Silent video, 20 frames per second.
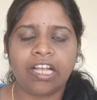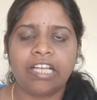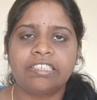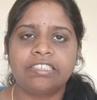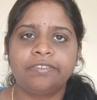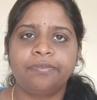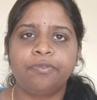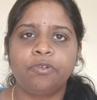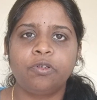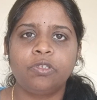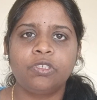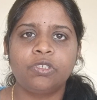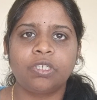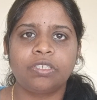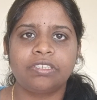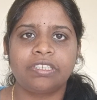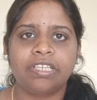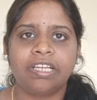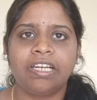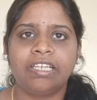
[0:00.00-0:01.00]
కాస్త ఫ్రూట్స్
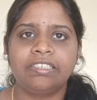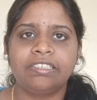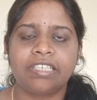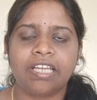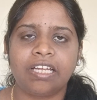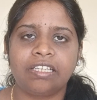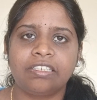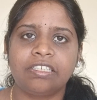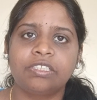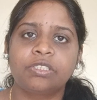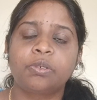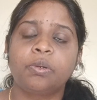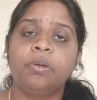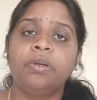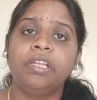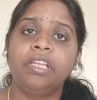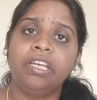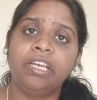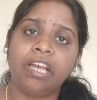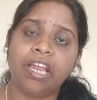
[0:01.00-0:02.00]
ఆర్ సలాడ్స్ యాడ్
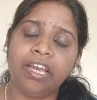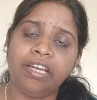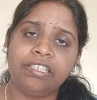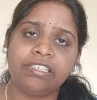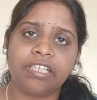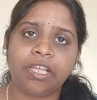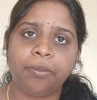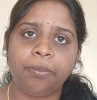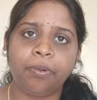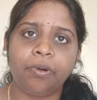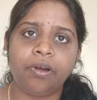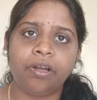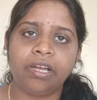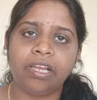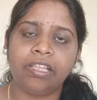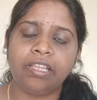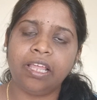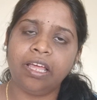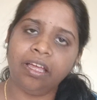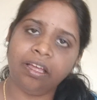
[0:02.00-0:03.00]
చేసుకోండి నైట్
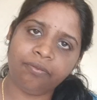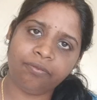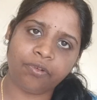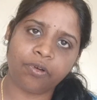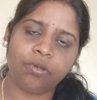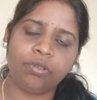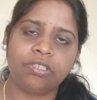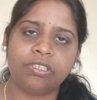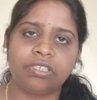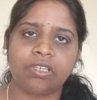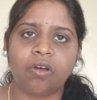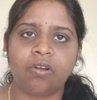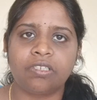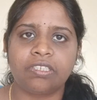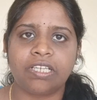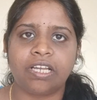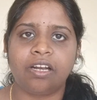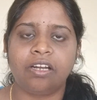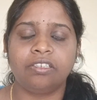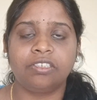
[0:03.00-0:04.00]
సరిపోవట్లేదా ఫ్రూట్స్
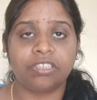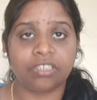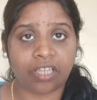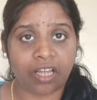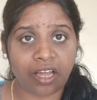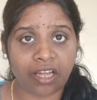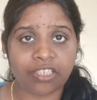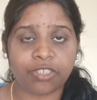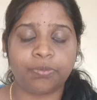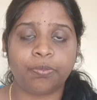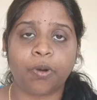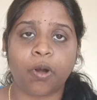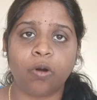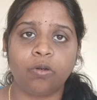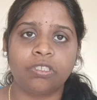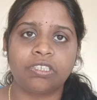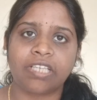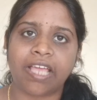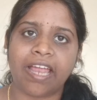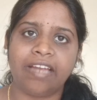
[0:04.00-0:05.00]
ఆర్ సలాడ్స్ ఆర్
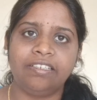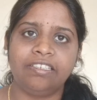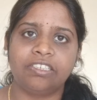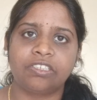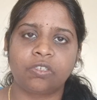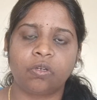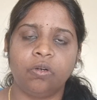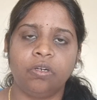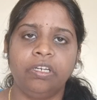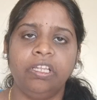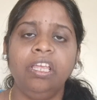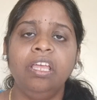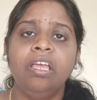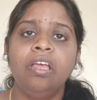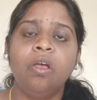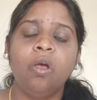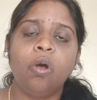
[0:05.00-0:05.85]
స్ప్రౌట్స్ యాడ్ చేసుకోండి